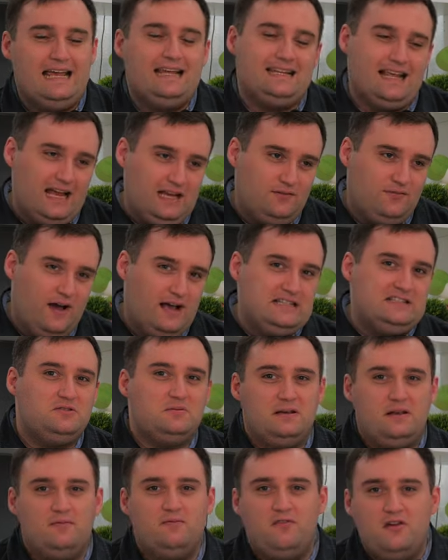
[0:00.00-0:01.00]
Ja, ich weiß,
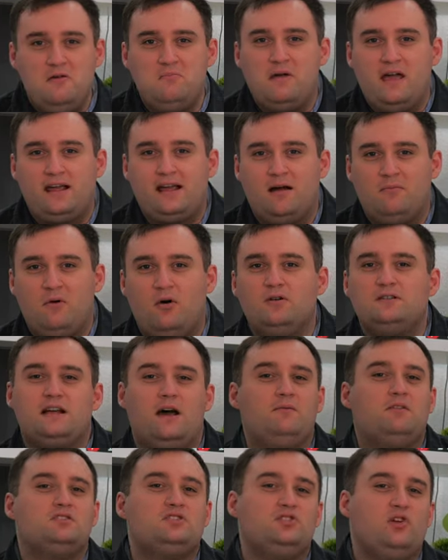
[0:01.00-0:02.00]
über den Filmmaker-Mode
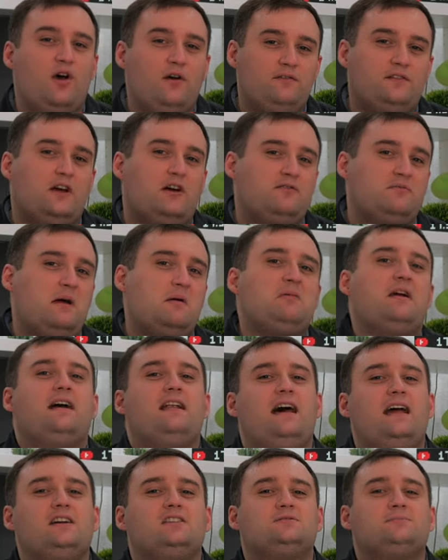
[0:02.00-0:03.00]
haben wir schon öfter auf meinem
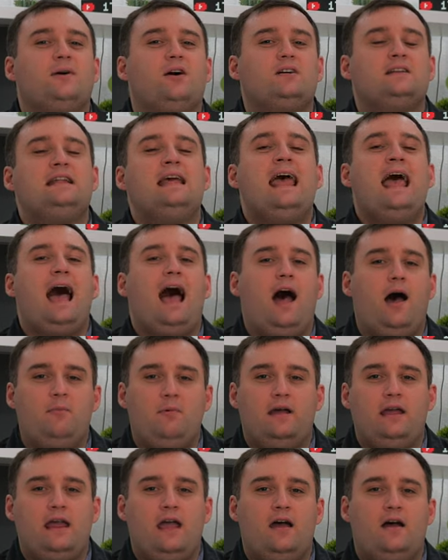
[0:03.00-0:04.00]
Kanal gesprochen,
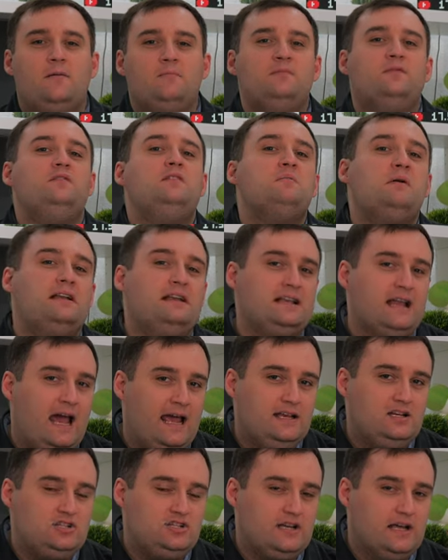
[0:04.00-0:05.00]
aber eher, wie man ihn
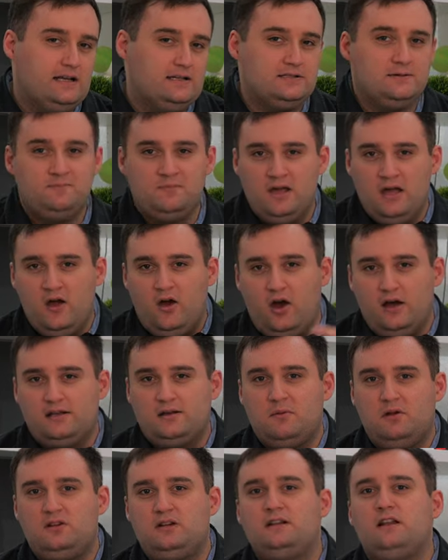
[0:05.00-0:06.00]
einstellt.
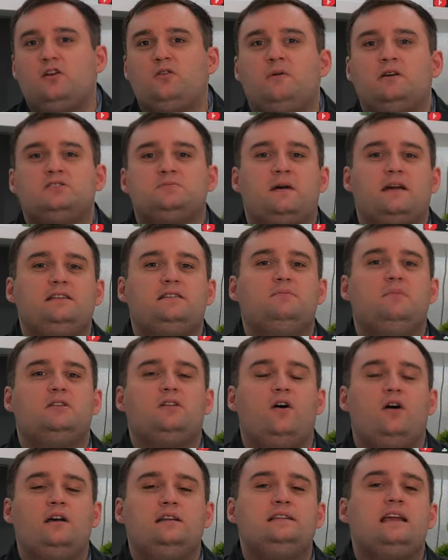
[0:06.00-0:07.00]
Heute möchte ich darüber sprechen mit
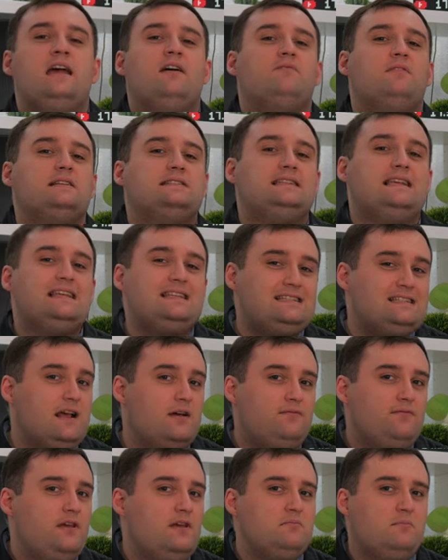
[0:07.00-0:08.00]
euch, was ist
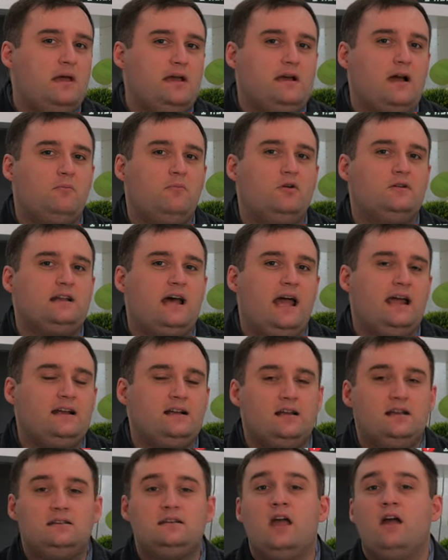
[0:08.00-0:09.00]
der Filmmaker-Mode
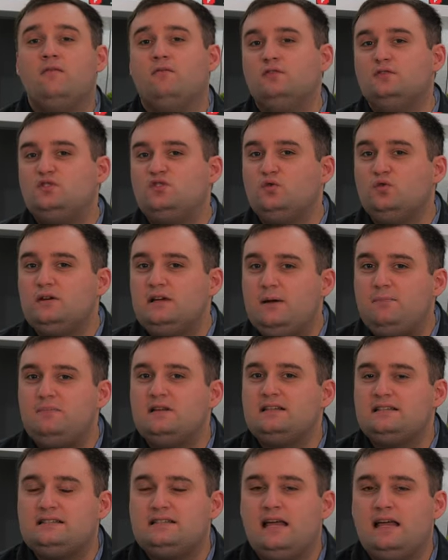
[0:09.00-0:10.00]
eigentlich, wozu gibt
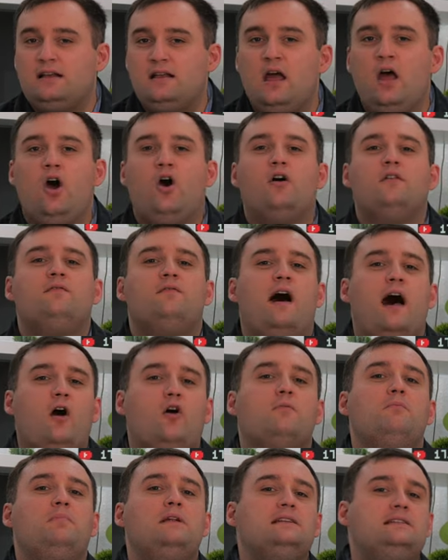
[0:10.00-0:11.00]
es den und
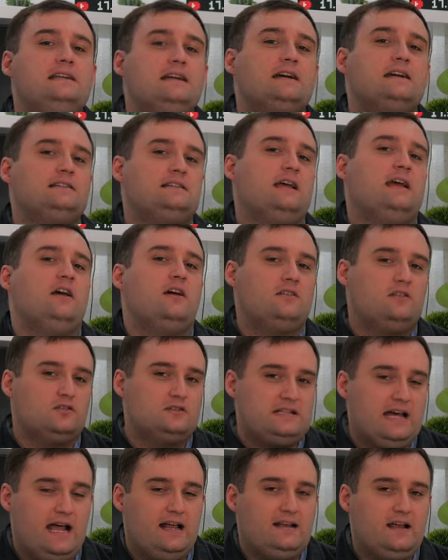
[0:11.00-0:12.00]
warum plädiere ich
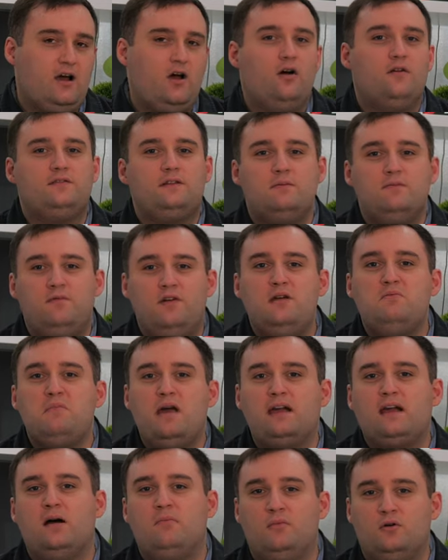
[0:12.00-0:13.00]
total darauf, den
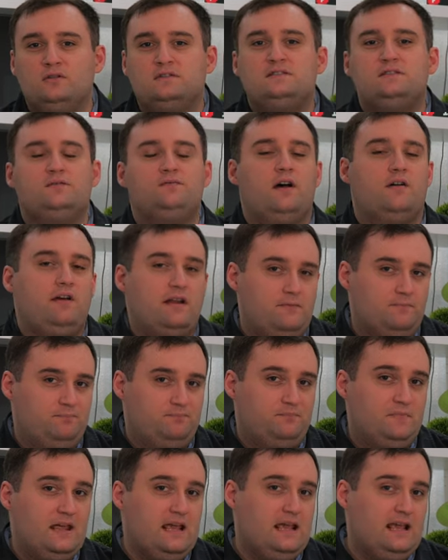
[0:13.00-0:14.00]
Filmmaker-Mode zu
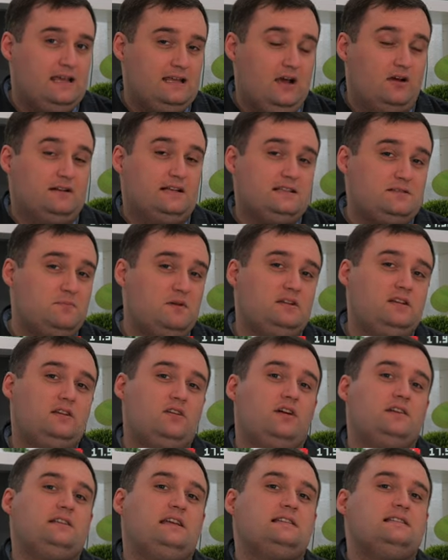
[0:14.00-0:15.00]
verwenden. Ja, und das möchte
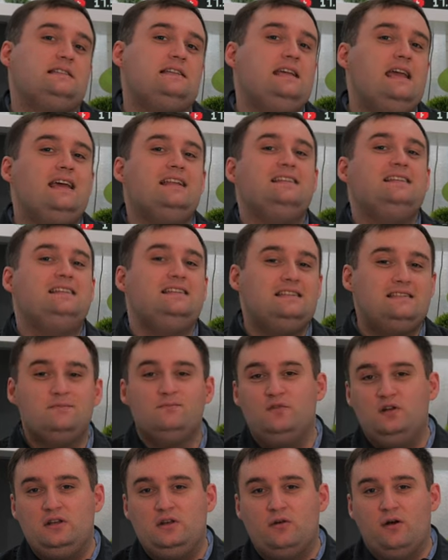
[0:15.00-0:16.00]
ich euch jetzt hier in
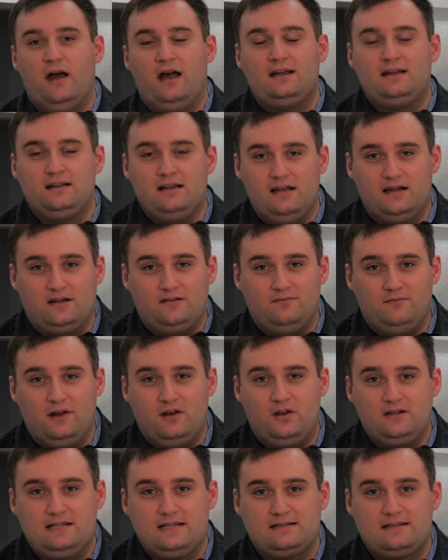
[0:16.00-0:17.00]
diesem Video erklären.
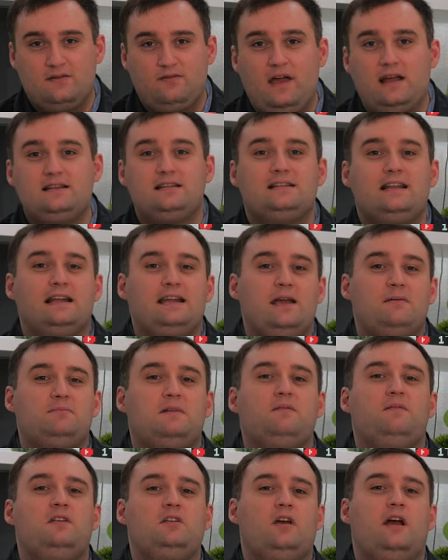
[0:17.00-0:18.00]
Wenn euch das gefällt, dann gebt
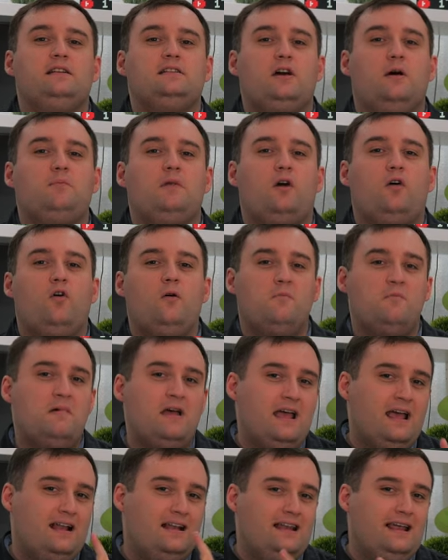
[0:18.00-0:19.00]
dem Video einen Daumen nach oben,
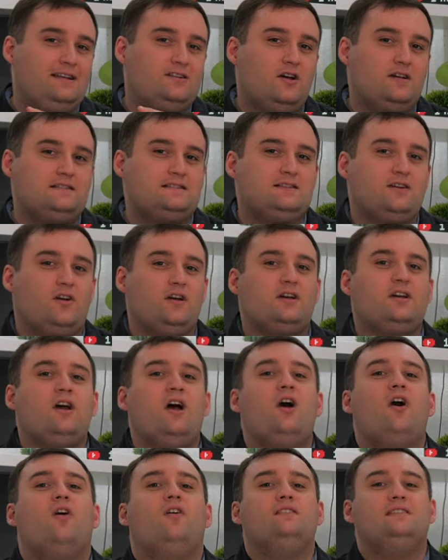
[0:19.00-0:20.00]
lehnt euch zurück
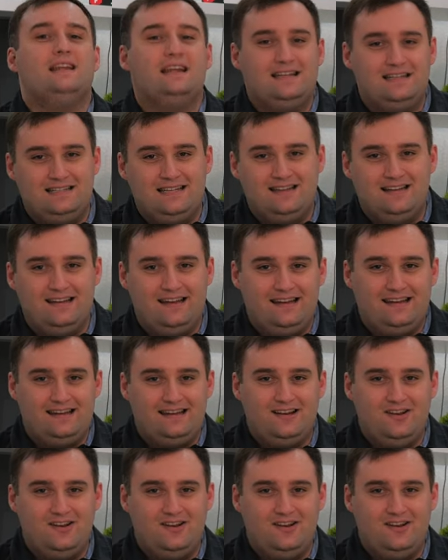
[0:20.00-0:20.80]
und ich lege